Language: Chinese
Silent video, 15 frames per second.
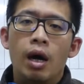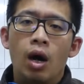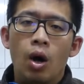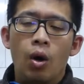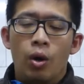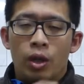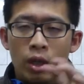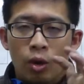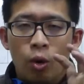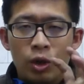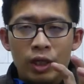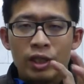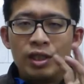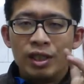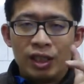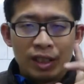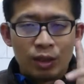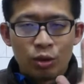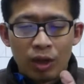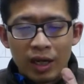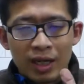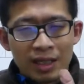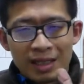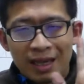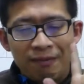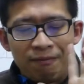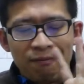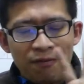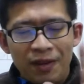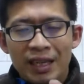好，或者是你是对二
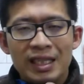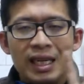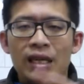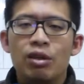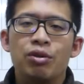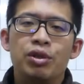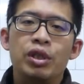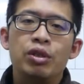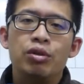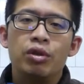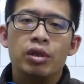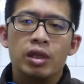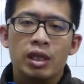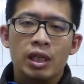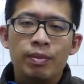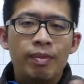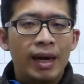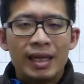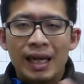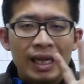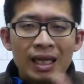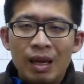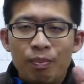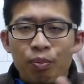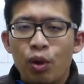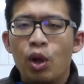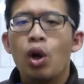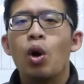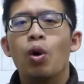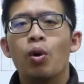战非常有兴趣的人，你买它你也不
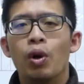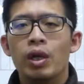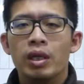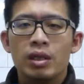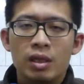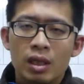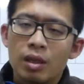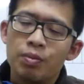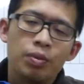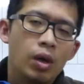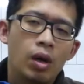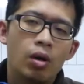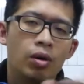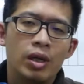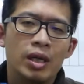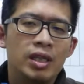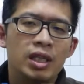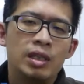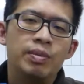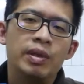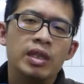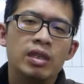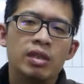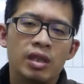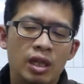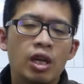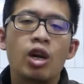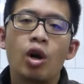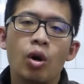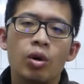会后悔，你真的不会后悔，那个 CP 值真
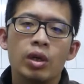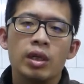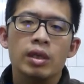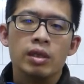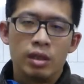的够了，